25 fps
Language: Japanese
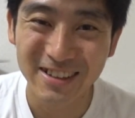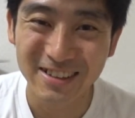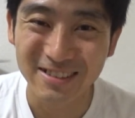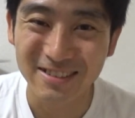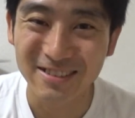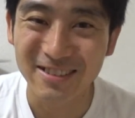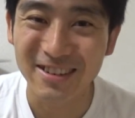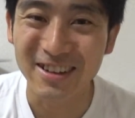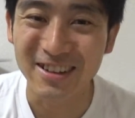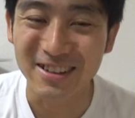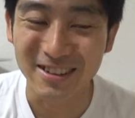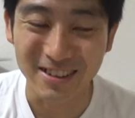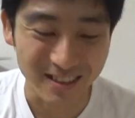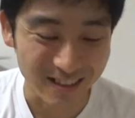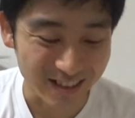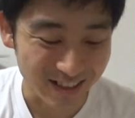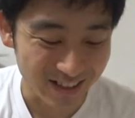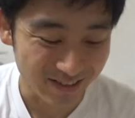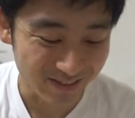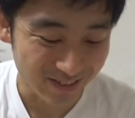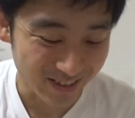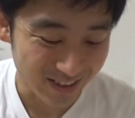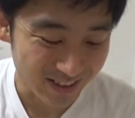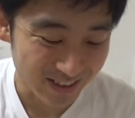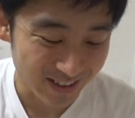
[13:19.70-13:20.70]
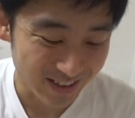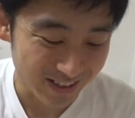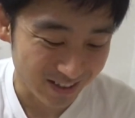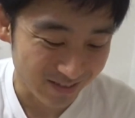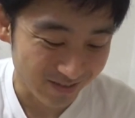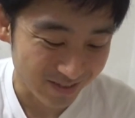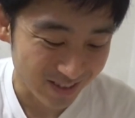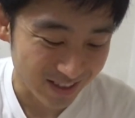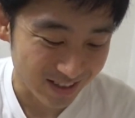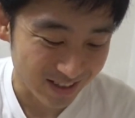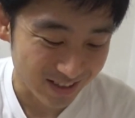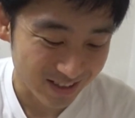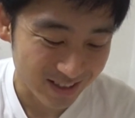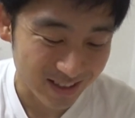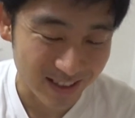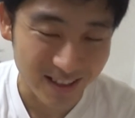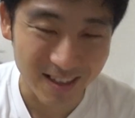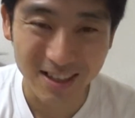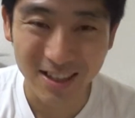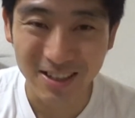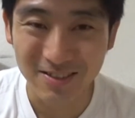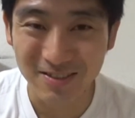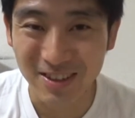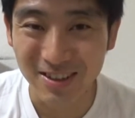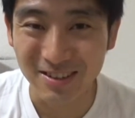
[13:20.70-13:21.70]
のが2回目で、まあ、3
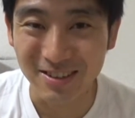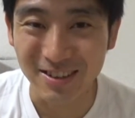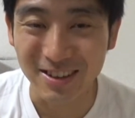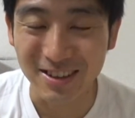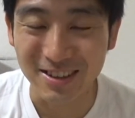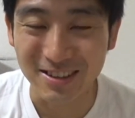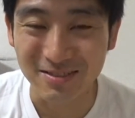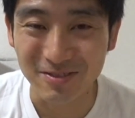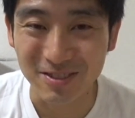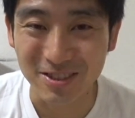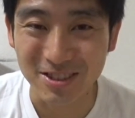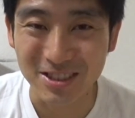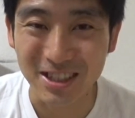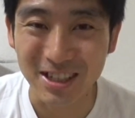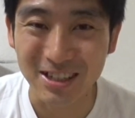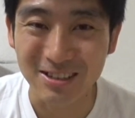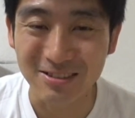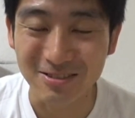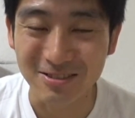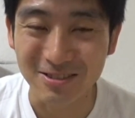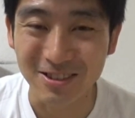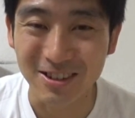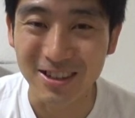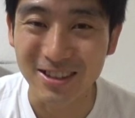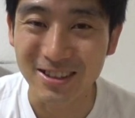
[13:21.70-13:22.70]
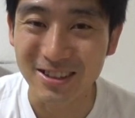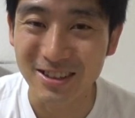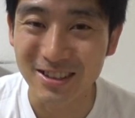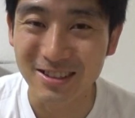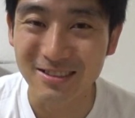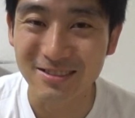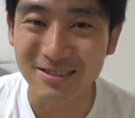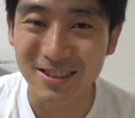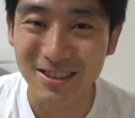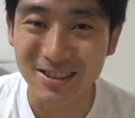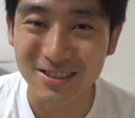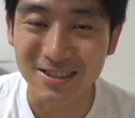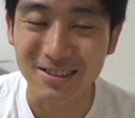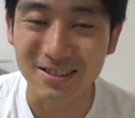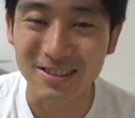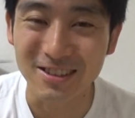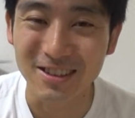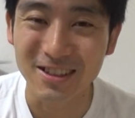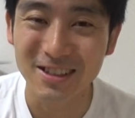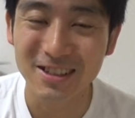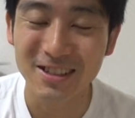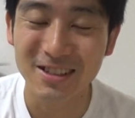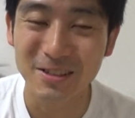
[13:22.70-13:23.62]
回目はもう最後のエンディングですよね